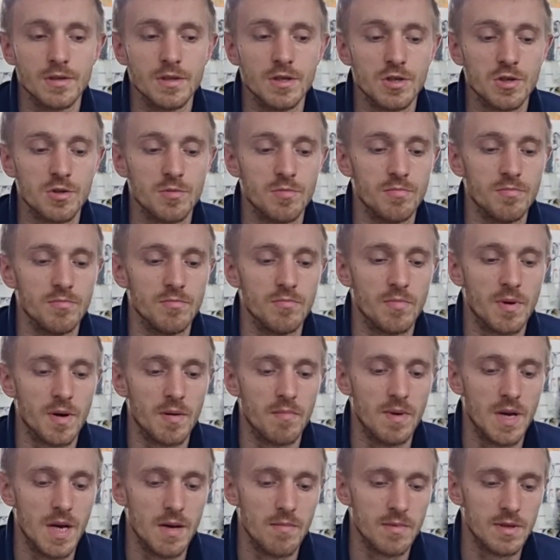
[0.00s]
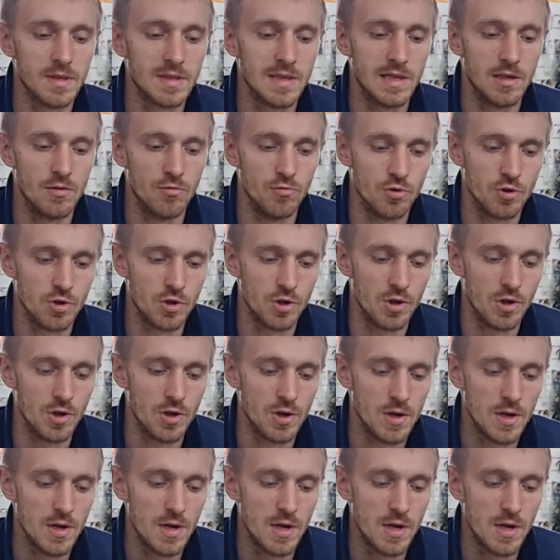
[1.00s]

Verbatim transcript: значит, проблема следующая.